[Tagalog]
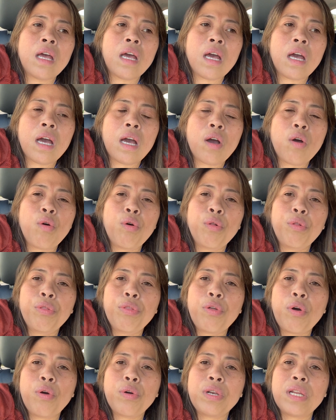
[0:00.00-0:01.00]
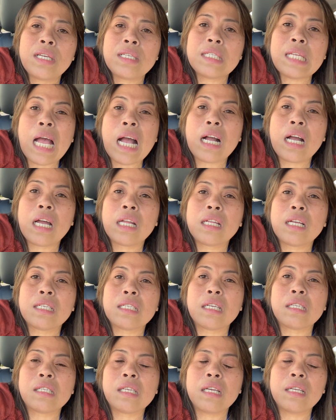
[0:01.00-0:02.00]
Uh, ah, although, ning sakat as
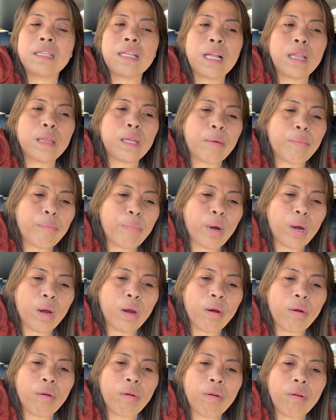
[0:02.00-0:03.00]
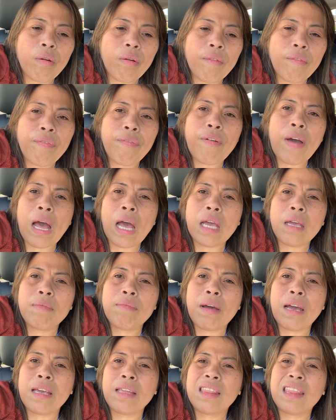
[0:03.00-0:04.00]
signal number 5,
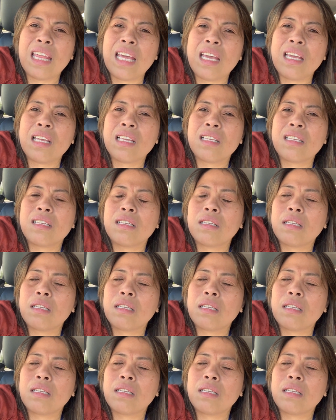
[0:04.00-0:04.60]
I think,